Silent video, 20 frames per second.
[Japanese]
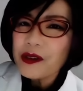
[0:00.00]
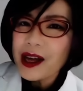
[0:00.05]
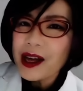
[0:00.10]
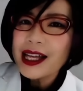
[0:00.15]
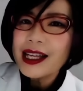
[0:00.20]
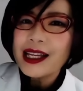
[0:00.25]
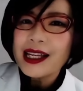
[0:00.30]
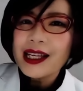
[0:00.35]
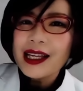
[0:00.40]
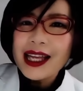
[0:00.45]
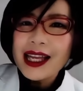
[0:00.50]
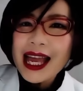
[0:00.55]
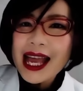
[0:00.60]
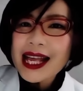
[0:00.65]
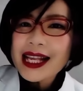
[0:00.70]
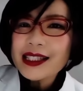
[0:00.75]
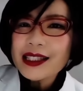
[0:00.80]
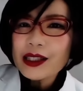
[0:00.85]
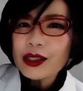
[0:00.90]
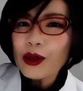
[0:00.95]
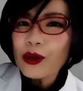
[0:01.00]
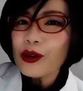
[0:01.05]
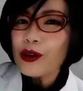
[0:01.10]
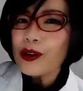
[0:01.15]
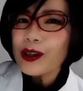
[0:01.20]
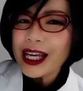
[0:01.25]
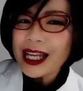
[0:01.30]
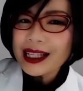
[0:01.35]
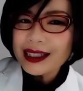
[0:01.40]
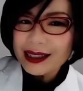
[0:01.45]
は
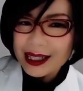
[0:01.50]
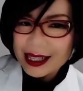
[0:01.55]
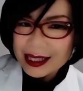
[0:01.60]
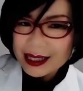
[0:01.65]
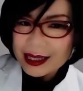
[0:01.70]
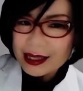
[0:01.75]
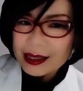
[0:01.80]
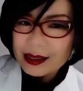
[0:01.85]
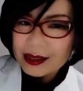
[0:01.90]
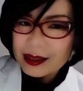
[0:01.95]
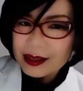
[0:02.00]
エストロゲンです。